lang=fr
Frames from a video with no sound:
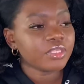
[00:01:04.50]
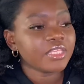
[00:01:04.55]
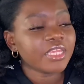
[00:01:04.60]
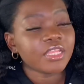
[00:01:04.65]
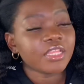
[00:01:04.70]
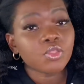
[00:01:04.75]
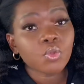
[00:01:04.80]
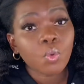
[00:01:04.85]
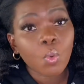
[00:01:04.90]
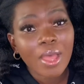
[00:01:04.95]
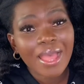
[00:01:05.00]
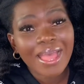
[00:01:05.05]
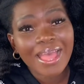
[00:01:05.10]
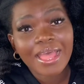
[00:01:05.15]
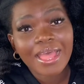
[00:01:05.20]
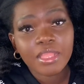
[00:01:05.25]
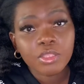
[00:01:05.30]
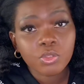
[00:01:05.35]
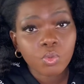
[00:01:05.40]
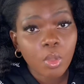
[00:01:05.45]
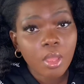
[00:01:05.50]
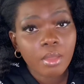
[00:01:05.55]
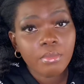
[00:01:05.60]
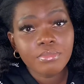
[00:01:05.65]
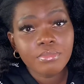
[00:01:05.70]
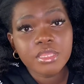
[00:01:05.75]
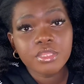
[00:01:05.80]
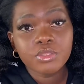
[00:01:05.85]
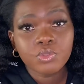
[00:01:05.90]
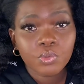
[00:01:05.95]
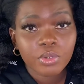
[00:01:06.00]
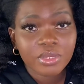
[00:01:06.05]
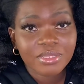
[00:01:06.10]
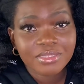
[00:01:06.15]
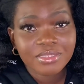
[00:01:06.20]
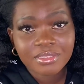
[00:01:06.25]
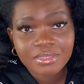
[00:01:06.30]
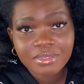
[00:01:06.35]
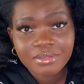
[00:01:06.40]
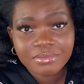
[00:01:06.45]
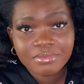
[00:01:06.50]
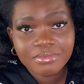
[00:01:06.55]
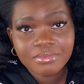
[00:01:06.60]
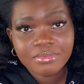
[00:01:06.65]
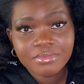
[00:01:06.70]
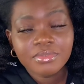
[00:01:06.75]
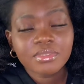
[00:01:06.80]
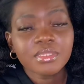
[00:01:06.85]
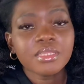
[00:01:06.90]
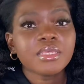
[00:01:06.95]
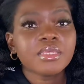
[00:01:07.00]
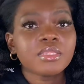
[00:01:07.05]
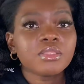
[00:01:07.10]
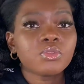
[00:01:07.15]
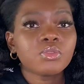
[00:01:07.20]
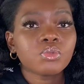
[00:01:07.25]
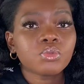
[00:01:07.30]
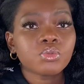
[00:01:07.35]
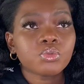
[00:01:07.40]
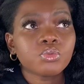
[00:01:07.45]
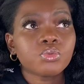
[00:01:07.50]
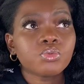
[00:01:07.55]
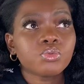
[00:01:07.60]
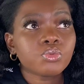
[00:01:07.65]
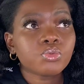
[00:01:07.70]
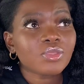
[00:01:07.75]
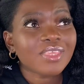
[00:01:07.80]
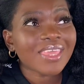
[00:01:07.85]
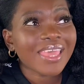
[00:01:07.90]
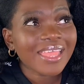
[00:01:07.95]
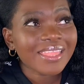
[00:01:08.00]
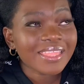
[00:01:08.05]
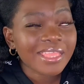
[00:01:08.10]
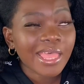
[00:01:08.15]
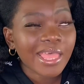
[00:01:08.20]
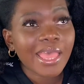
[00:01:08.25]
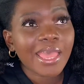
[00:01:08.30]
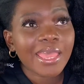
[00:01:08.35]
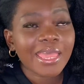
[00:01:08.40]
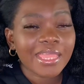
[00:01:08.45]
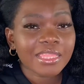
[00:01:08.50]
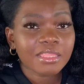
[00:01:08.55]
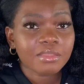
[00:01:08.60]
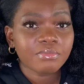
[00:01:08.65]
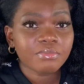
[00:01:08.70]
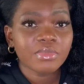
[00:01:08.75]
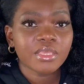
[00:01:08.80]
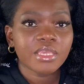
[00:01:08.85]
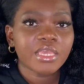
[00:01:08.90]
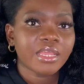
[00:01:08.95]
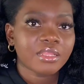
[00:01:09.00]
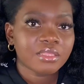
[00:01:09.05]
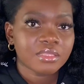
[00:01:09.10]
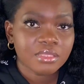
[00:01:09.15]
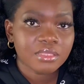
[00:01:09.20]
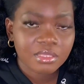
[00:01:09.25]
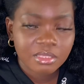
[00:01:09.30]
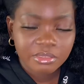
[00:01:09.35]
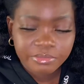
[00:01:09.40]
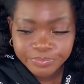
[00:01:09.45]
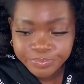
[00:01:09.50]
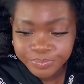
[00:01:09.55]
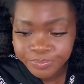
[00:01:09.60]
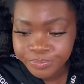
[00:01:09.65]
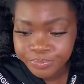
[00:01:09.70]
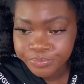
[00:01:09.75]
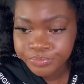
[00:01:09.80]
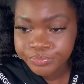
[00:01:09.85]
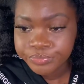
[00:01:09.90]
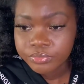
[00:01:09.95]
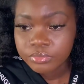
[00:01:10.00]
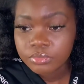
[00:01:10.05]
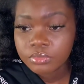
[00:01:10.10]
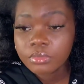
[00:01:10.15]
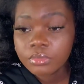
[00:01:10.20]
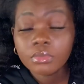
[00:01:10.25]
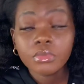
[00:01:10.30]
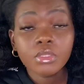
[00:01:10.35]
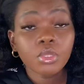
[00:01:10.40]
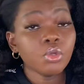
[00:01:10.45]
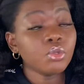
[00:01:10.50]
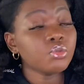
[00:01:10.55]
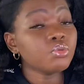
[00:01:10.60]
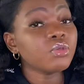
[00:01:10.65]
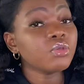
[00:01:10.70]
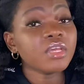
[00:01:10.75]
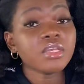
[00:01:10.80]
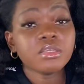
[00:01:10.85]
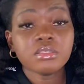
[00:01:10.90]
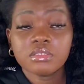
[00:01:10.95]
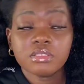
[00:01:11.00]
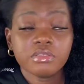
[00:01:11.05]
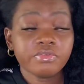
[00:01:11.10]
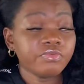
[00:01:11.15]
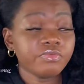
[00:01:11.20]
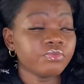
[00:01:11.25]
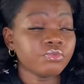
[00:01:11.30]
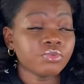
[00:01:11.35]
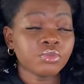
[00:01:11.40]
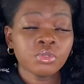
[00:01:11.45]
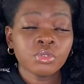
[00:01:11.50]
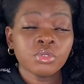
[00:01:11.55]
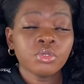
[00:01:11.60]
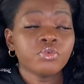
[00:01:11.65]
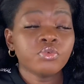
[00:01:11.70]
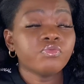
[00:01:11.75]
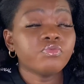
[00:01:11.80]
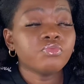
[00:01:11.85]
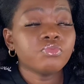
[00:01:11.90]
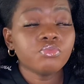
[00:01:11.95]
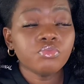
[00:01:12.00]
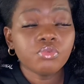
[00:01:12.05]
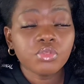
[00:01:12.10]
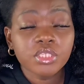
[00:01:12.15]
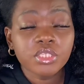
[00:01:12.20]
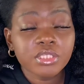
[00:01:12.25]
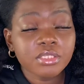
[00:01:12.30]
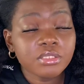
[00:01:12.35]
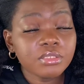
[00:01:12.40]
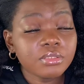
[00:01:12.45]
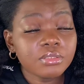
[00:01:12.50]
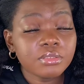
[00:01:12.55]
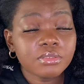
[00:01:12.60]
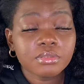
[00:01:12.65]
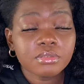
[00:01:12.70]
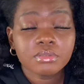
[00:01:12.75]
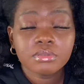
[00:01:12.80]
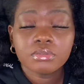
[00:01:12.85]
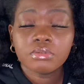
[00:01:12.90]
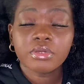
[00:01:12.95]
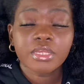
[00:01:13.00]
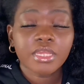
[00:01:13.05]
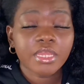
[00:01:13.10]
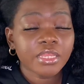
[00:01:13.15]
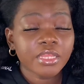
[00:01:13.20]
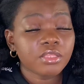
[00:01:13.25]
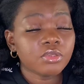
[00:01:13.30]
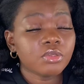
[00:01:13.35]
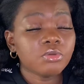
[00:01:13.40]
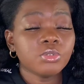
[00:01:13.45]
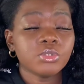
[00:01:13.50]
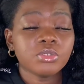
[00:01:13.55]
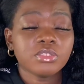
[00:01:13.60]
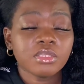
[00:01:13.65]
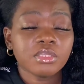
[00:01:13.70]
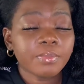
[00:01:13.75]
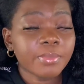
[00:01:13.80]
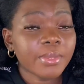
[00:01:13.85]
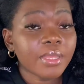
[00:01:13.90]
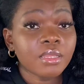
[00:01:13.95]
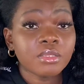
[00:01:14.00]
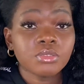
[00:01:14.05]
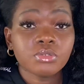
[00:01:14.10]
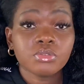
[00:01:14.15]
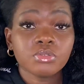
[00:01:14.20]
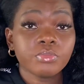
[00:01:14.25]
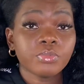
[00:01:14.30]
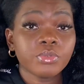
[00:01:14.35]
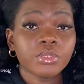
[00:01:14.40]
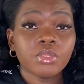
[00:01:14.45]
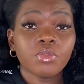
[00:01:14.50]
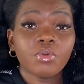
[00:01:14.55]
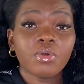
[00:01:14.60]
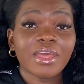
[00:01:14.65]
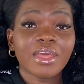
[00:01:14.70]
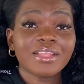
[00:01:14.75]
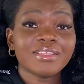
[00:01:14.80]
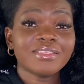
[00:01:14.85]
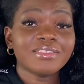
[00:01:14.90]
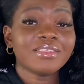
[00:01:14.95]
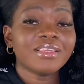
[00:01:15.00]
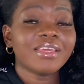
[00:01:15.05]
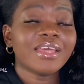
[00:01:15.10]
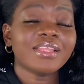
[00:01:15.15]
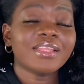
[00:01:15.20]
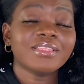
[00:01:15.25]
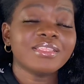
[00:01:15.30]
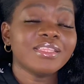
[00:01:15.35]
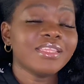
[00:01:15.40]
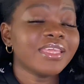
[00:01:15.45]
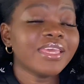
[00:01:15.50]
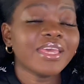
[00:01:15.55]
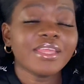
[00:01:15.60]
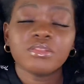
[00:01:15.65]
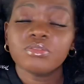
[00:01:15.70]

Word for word: il y a 3A, 3B, 3C, 4A, 4B, 4C. En tout cas, si vous me dites dans quelle catégorie, je ne sais pas. Je dis peut-être dans 4C, 4D, 4